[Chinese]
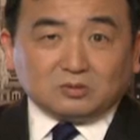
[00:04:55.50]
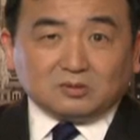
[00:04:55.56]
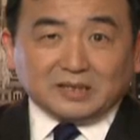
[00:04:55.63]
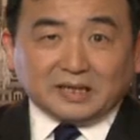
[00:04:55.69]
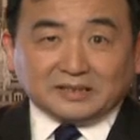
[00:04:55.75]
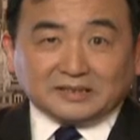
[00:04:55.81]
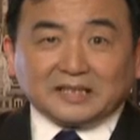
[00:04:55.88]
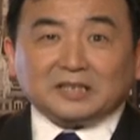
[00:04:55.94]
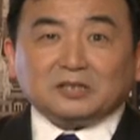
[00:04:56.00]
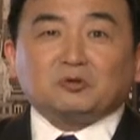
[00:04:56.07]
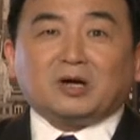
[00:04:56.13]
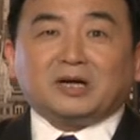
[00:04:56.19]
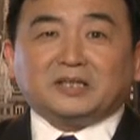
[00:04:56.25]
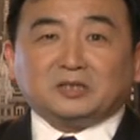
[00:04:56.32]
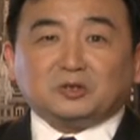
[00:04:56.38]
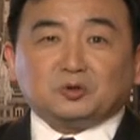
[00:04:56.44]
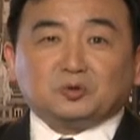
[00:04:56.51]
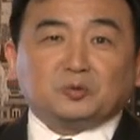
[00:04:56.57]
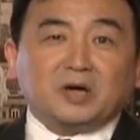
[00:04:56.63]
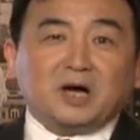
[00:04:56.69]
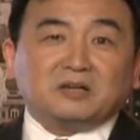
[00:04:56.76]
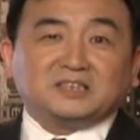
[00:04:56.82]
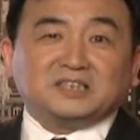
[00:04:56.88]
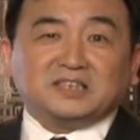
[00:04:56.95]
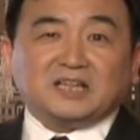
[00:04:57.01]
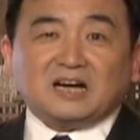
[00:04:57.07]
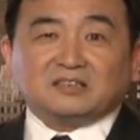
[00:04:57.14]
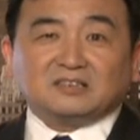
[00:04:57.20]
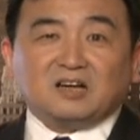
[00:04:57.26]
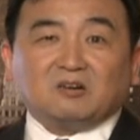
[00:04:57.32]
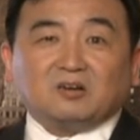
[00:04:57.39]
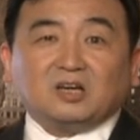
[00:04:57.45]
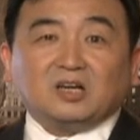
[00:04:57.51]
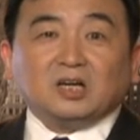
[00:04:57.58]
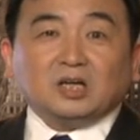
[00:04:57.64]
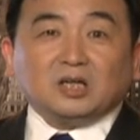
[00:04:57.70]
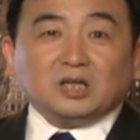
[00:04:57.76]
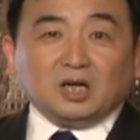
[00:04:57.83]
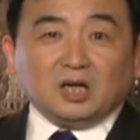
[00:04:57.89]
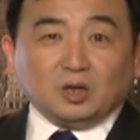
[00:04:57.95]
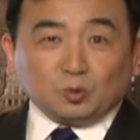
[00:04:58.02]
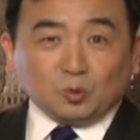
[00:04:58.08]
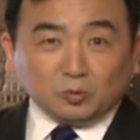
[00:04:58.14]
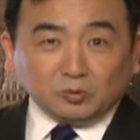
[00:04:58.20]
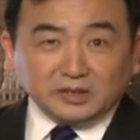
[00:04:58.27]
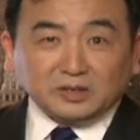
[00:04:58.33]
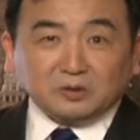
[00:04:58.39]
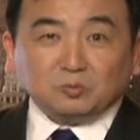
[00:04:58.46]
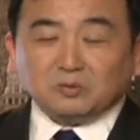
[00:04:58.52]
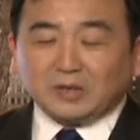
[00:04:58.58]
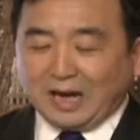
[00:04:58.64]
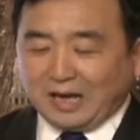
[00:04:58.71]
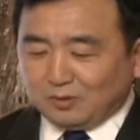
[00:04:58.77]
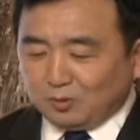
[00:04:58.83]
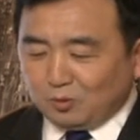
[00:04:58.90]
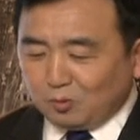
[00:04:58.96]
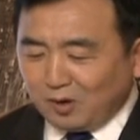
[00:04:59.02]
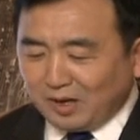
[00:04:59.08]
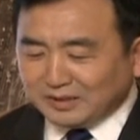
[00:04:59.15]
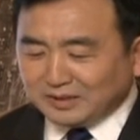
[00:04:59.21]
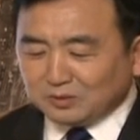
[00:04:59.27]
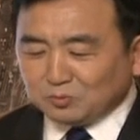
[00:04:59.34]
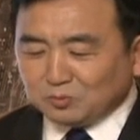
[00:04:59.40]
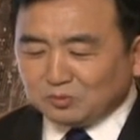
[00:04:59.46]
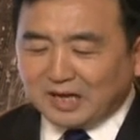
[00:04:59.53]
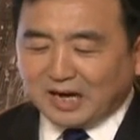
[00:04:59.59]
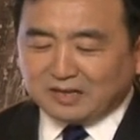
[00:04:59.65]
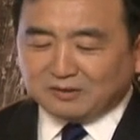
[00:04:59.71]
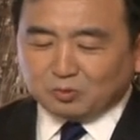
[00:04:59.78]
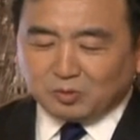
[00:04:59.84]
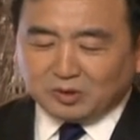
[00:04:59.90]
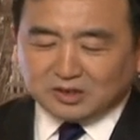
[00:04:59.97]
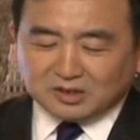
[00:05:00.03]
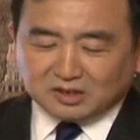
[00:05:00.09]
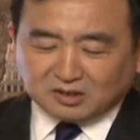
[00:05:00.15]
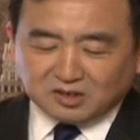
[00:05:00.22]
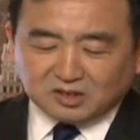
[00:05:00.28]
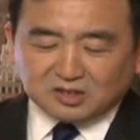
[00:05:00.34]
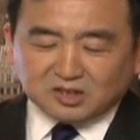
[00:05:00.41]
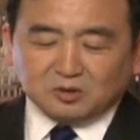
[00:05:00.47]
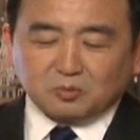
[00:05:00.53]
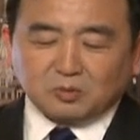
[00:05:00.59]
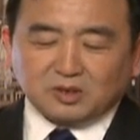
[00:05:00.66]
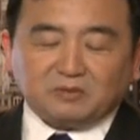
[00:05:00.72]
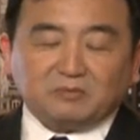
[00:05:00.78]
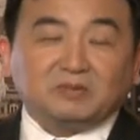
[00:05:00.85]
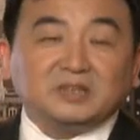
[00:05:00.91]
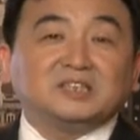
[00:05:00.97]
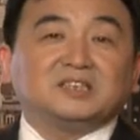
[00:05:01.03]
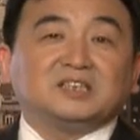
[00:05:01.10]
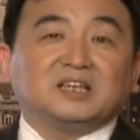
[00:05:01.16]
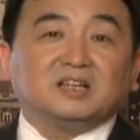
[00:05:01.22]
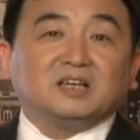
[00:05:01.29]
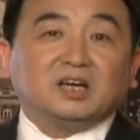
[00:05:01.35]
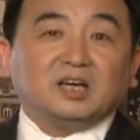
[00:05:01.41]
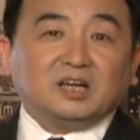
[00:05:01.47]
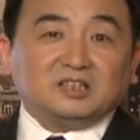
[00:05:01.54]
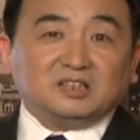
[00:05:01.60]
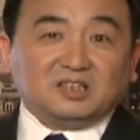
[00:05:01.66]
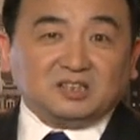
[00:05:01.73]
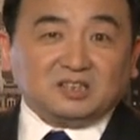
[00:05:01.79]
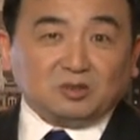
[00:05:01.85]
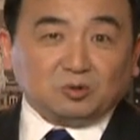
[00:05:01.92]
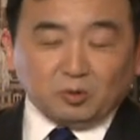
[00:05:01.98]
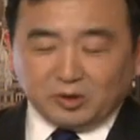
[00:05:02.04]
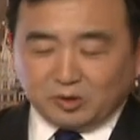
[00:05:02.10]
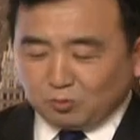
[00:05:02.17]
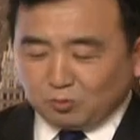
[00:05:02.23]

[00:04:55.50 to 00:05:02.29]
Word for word: 在这一段里主要讲到了呃，空气污染、环境污染对整个社会的威胁。其实对